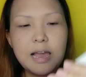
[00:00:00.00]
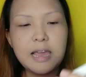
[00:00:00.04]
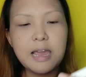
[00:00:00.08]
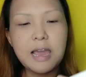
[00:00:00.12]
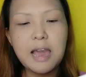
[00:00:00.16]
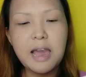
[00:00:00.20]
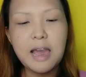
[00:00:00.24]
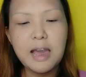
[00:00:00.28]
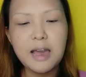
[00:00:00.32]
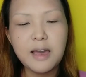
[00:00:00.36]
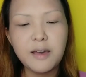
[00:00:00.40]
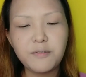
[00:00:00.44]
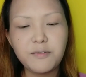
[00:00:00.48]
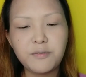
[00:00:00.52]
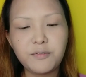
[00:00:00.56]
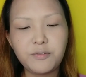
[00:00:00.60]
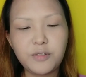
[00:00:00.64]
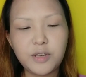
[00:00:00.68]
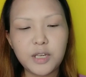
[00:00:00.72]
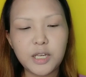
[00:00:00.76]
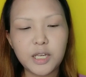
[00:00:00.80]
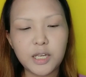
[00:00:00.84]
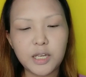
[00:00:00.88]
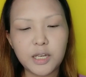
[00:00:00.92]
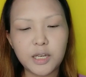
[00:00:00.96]
have
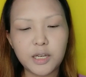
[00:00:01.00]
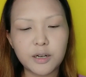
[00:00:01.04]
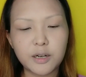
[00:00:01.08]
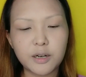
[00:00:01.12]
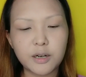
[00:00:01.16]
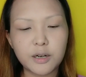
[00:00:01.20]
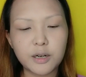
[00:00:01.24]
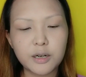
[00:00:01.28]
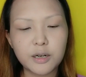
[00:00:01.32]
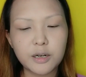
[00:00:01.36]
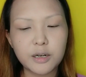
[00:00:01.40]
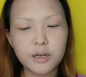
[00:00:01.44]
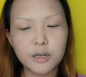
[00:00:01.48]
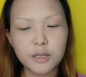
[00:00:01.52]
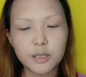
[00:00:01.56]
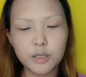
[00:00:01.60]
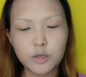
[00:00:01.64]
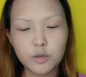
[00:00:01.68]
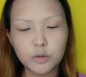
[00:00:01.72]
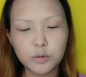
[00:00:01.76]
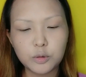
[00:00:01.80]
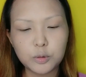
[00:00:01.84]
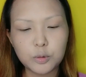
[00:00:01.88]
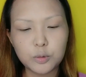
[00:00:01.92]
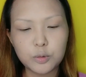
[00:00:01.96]
here
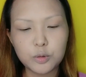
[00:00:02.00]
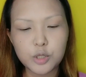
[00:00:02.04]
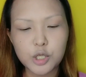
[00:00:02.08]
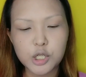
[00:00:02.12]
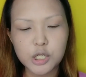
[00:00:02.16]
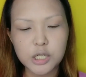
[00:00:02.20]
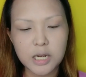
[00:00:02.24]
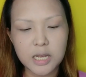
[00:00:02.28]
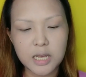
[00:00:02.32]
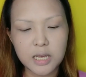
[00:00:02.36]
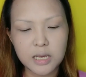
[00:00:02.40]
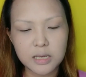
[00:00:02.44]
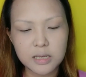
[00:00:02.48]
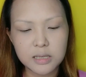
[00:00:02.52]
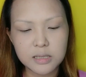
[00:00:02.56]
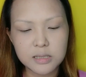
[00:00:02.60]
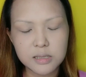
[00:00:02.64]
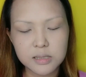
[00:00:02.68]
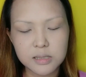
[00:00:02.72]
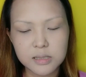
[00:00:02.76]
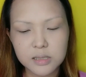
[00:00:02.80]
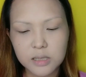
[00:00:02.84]
yung two shades,